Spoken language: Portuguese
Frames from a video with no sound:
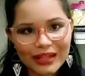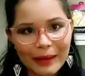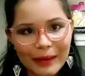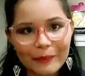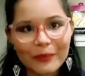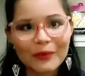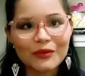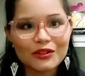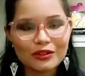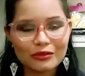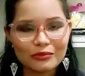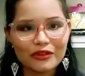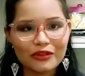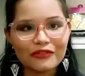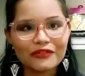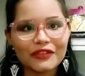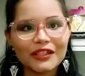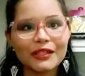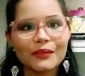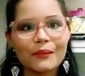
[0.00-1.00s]
da morte do meu
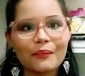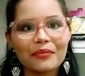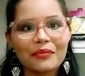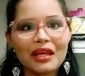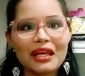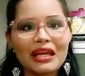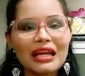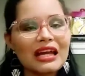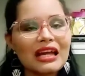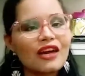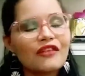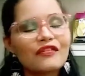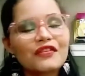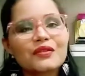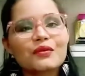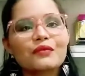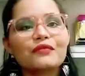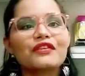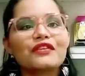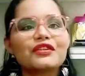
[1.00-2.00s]
filho, eu fiz
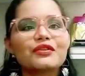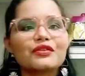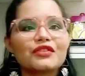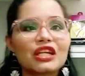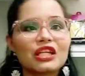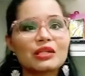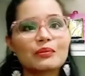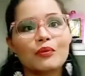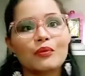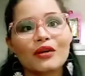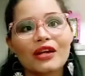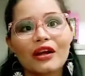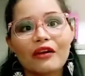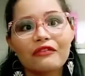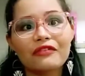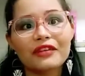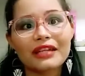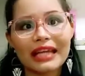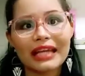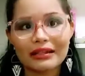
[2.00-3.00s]
um vídeo, gente, porque eu
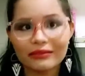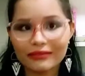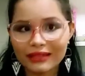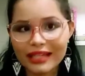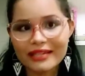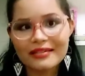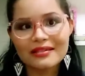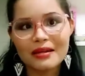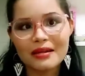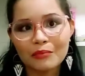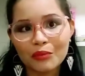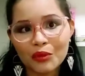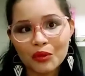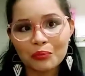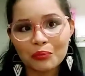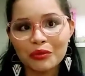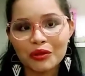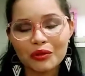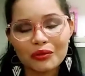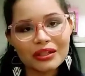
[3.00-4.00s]
vi que era um testemunho
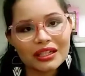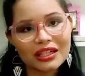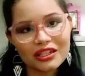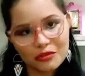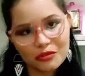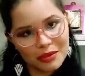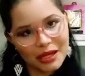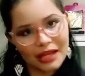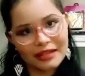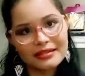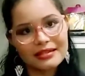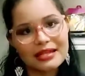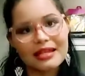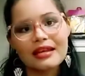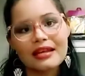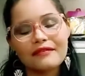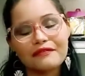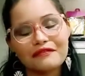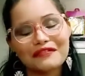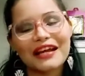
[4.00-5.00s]
muito grande para
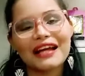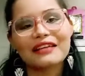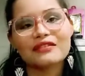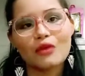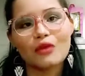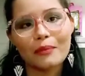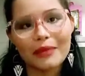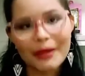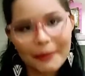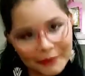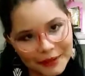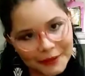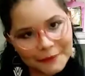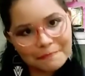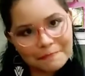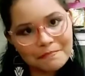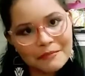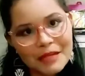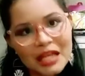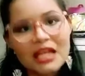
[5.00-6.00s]
ser ficar só para mim.
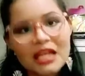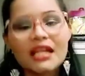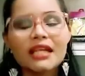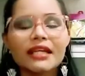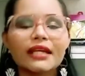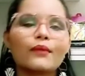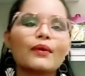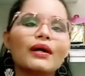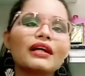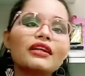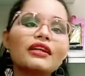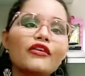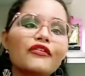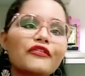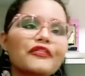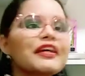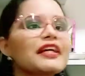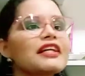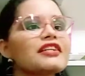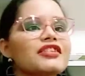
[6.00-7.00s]
E quando eu
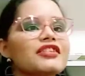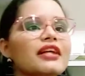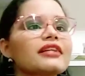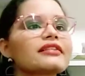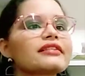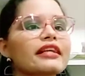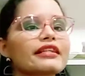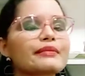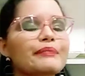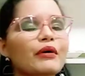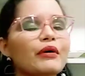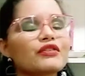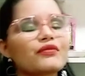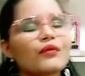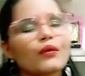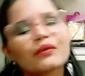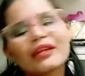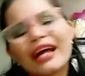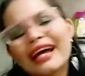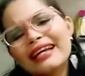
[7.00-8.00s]
fiz, gente, vocês podem
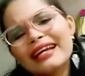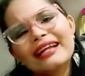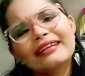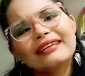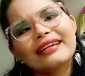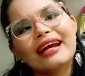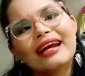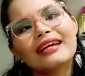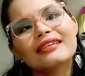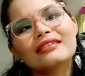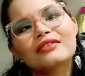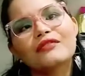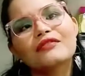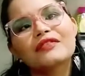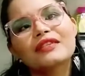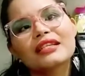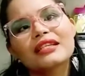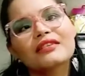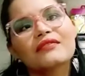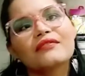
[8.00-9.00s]
voltar aí atrás, eu
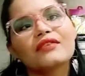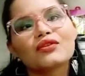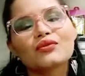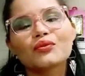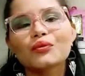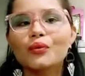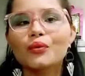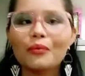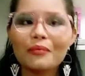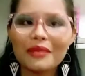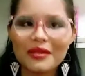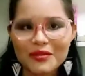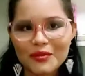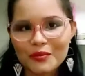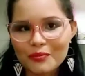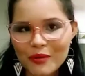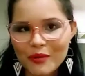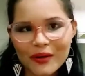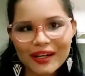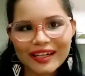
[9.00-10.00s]
fiz esse vídeo no começo do
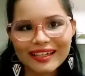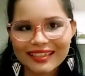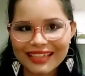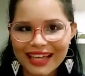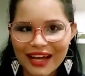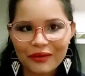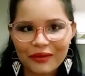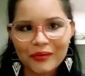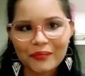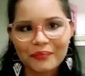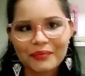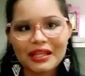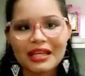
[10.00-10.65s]
meu canal.